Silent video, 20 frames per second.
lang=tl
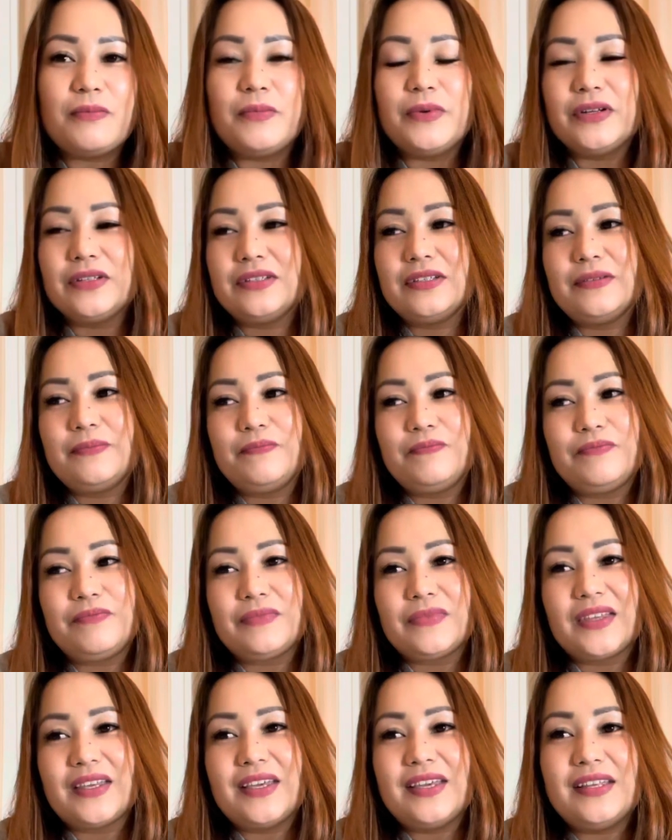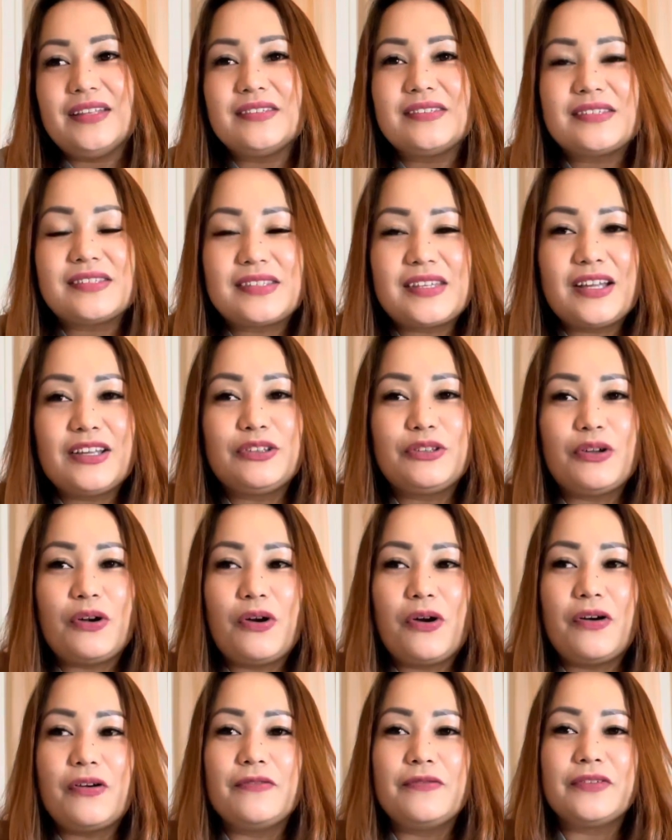But instead
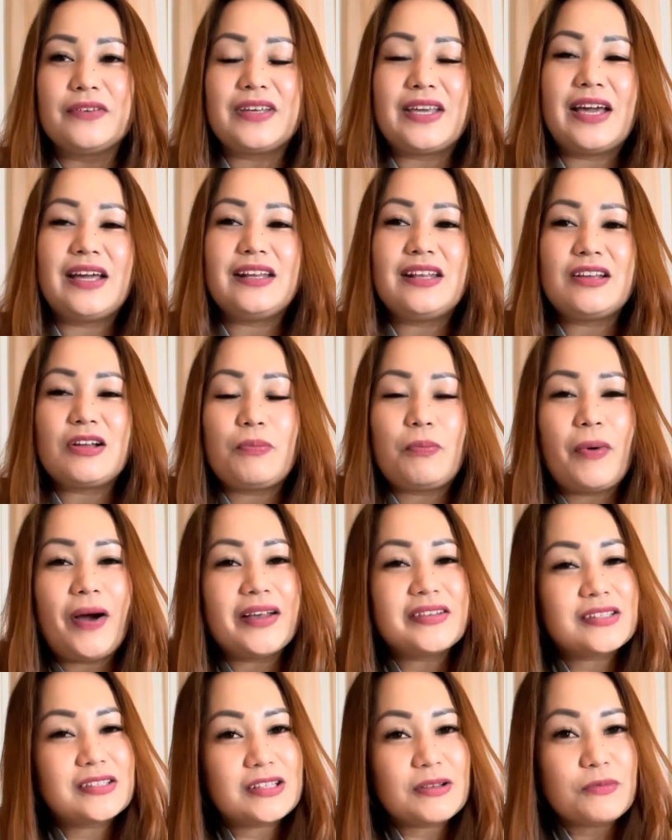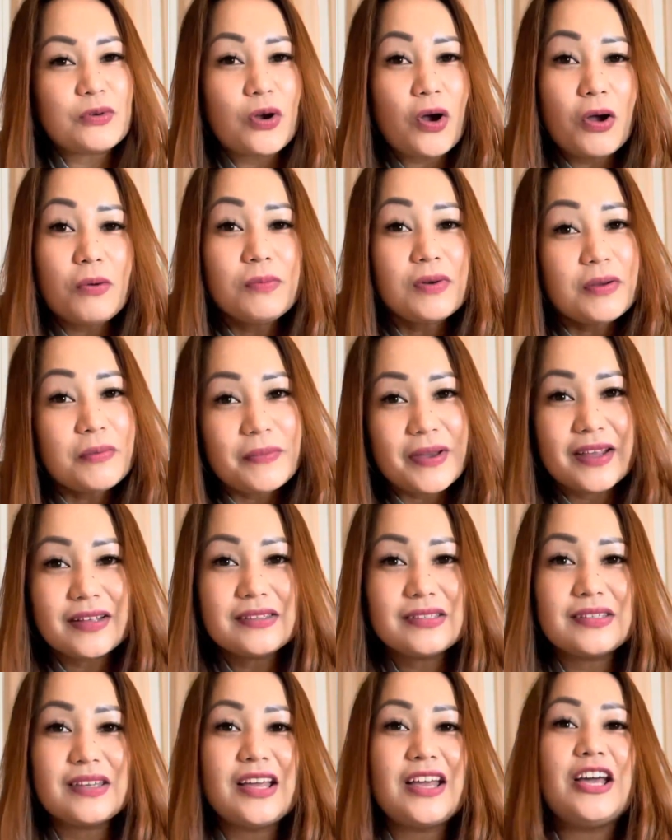of getting a positive
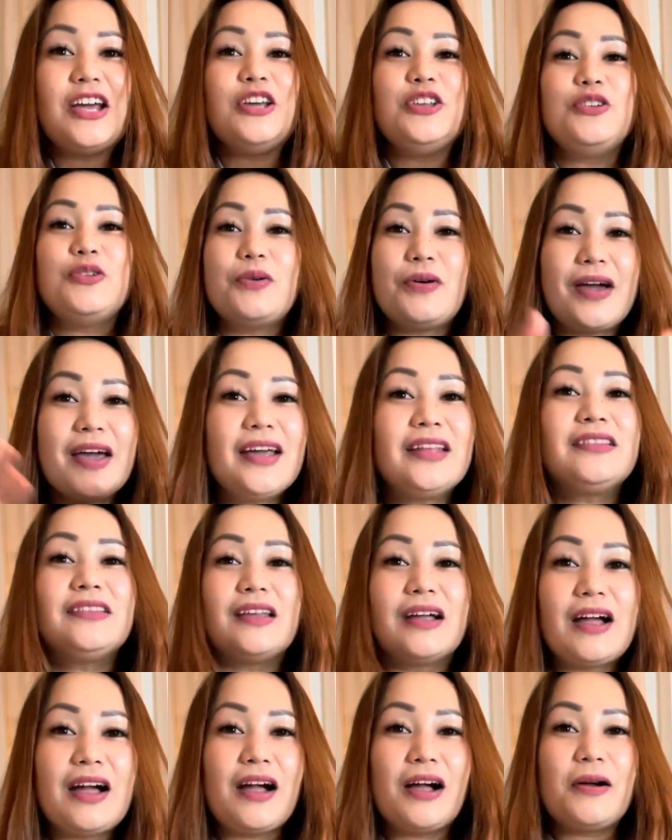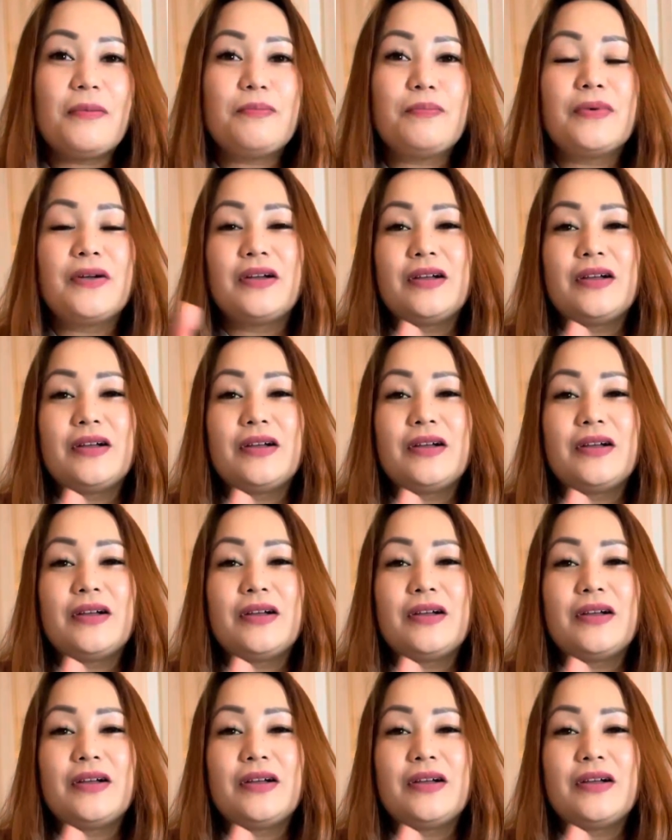compliments, you end up